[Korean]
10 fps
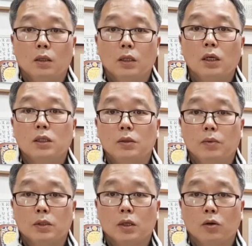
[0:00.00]

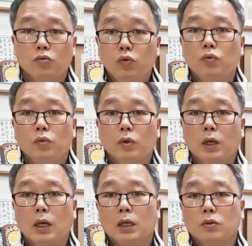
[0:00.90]
떨어지면서 쿵
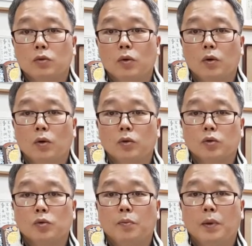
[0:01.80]
해가지고
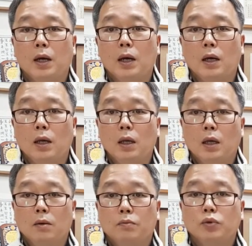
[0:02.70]
요쪽 뼈가
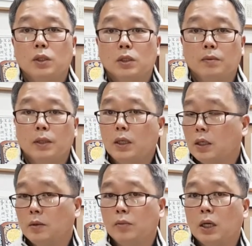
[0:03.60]
부서져
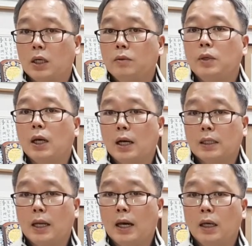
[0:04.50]
버립니다 금이
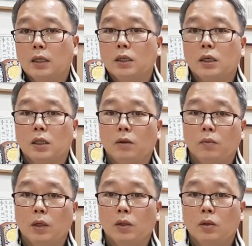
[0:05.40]
가거나 그렇게
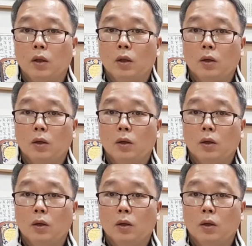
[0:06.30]
되면